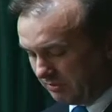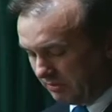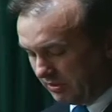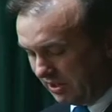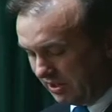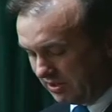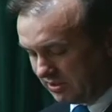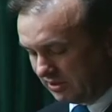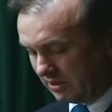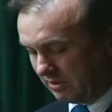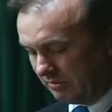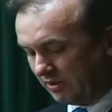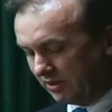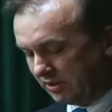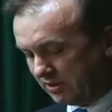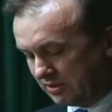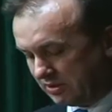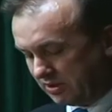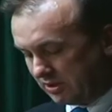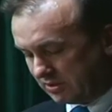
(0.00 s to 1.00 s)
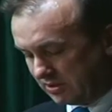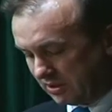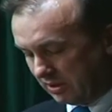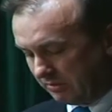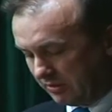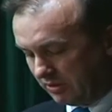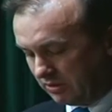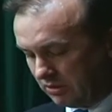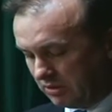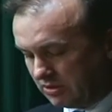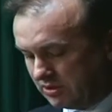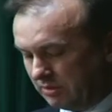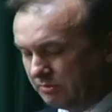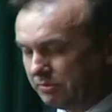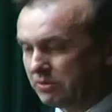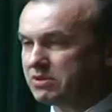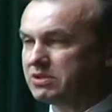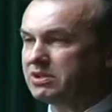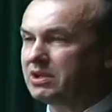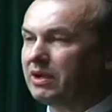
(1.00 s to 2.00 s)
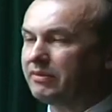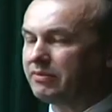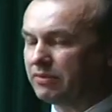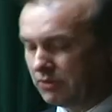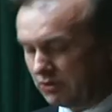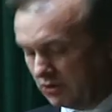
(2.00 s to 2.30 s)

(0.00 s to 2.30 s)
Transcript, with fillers: praca magisterska będąca podstawą